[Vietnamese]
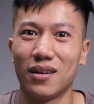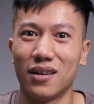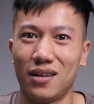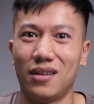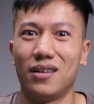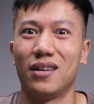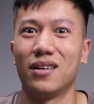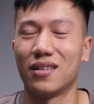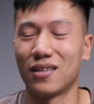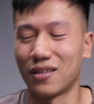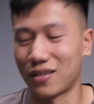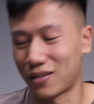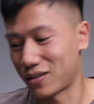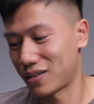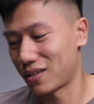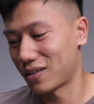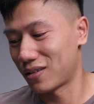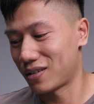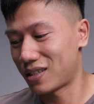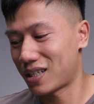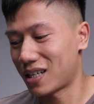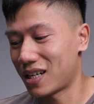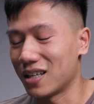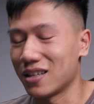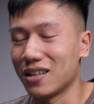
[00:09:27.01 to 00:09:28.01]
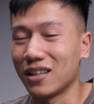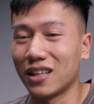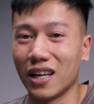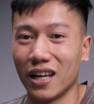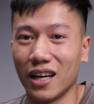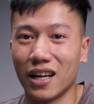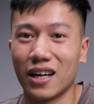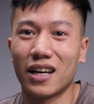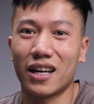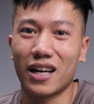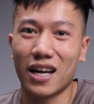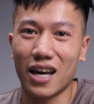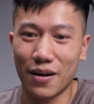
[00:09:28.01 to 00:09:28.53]
ừ nó nó sẽ là như
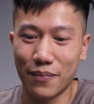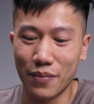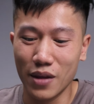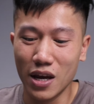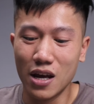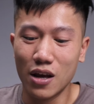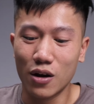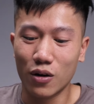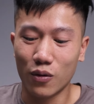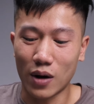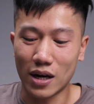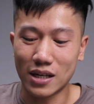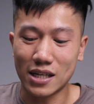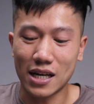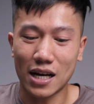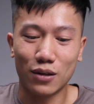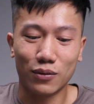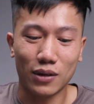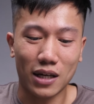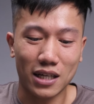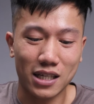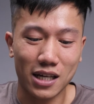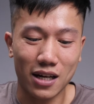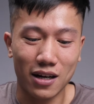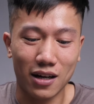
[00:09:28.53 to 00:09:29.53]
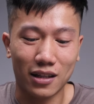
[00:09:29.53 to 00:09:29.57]
thế anh em ngoài ra chúng ta sẽ